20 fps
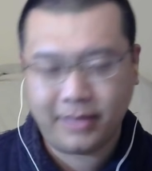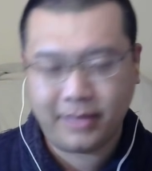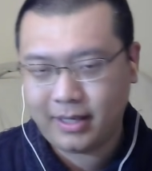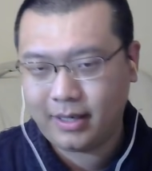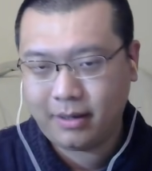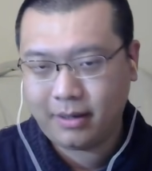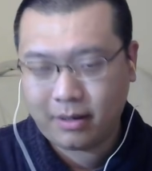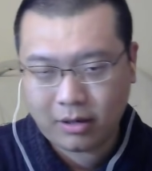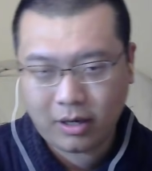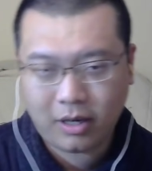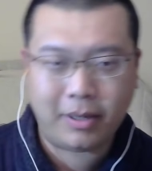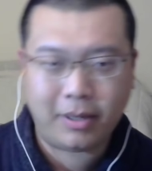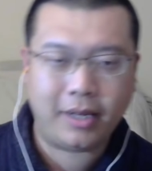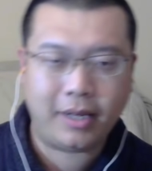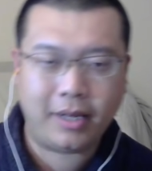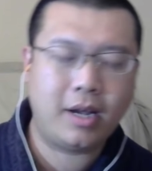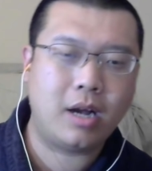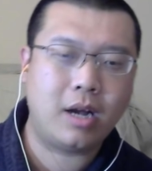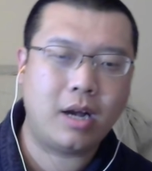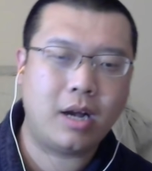哎，二零一八年
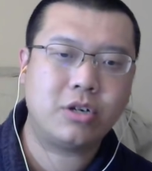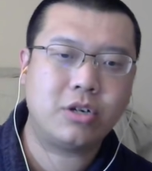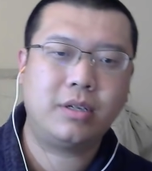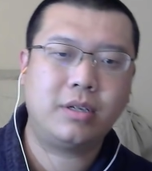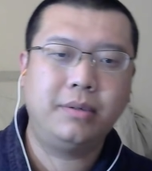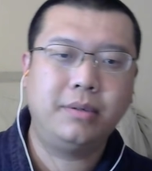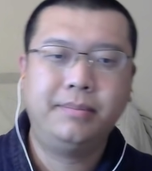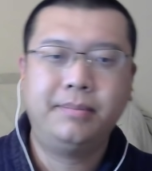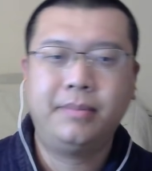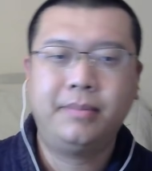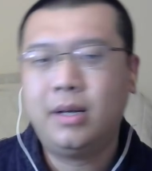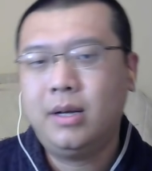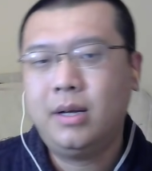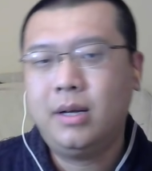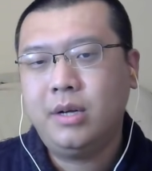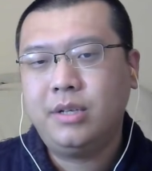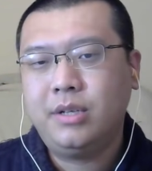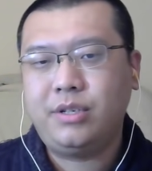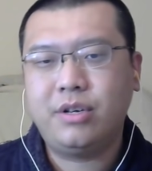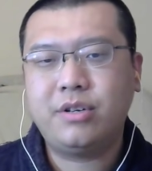开始，
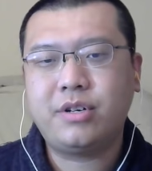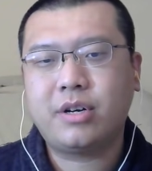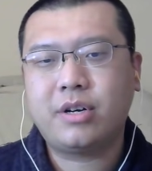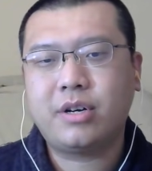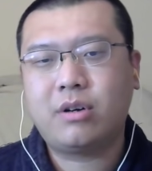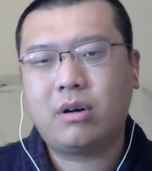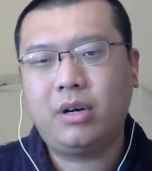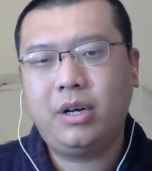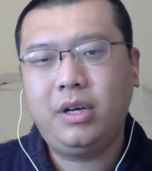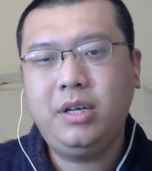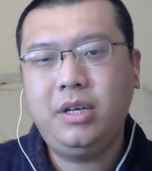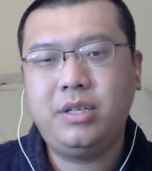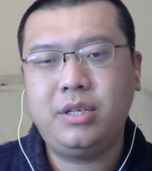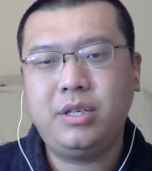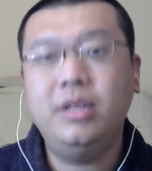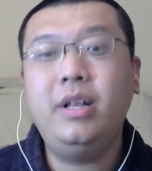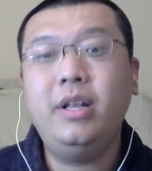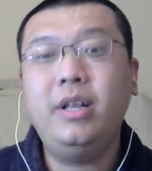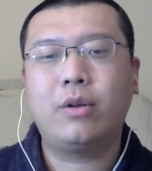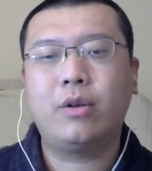其实这也是二零一七
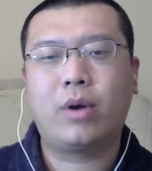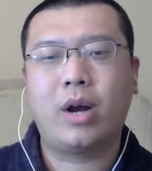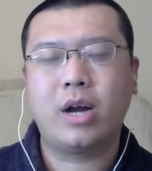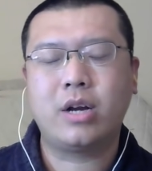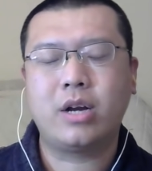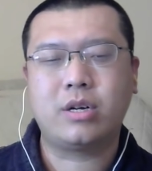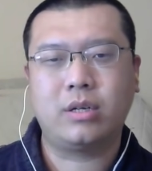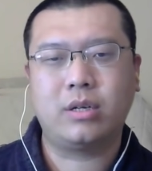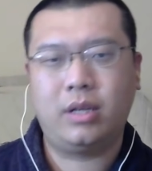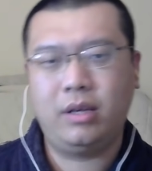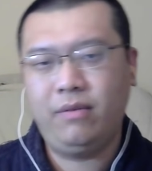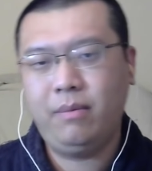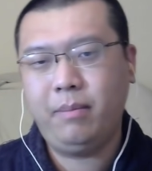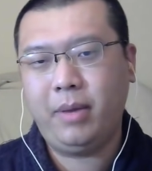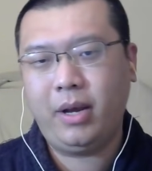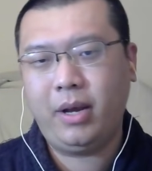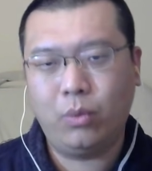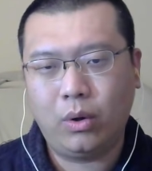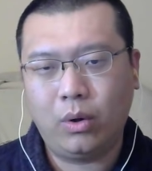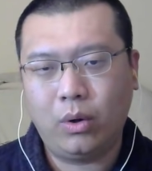年就开始了，因为美
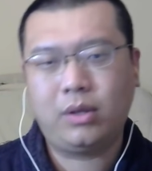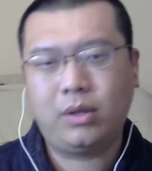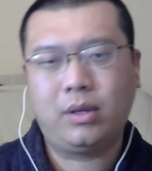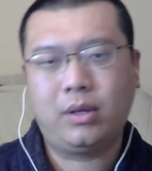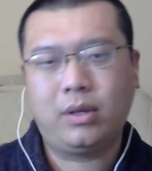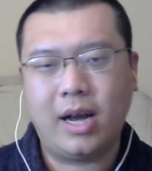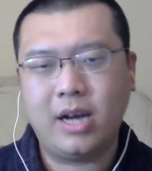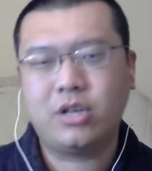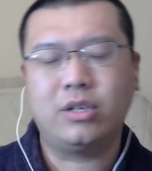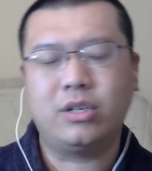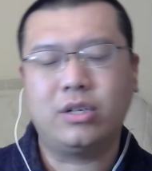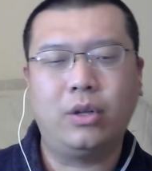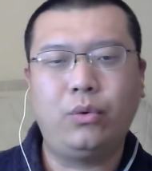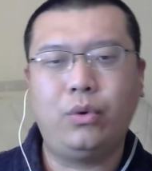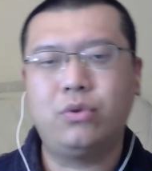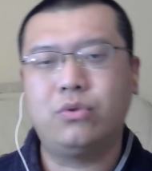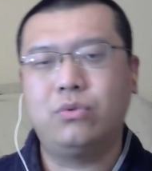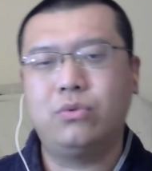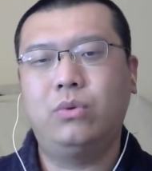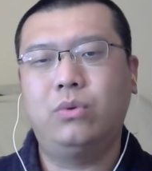国开始了对
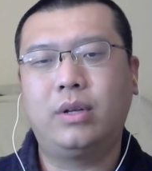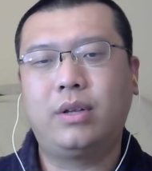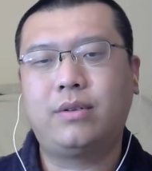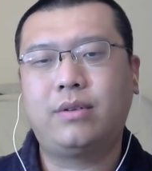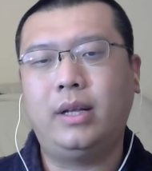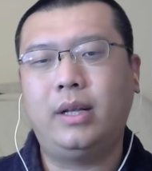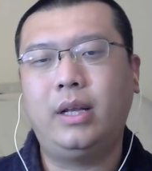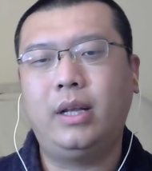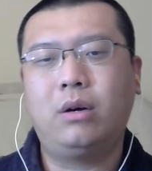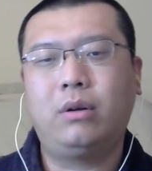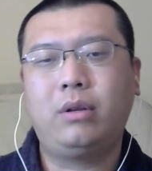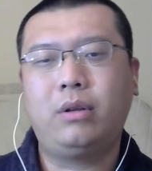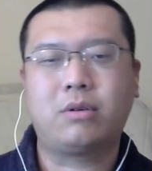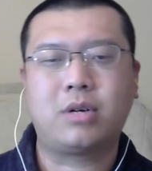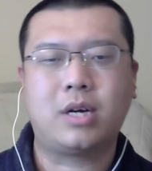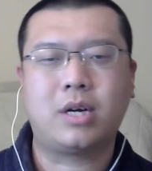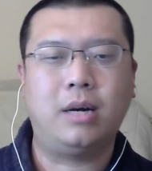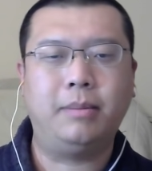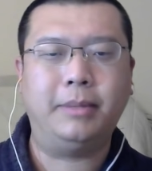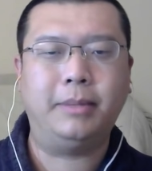中国的三零幺调
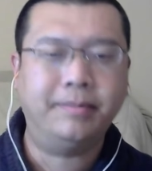查嘛，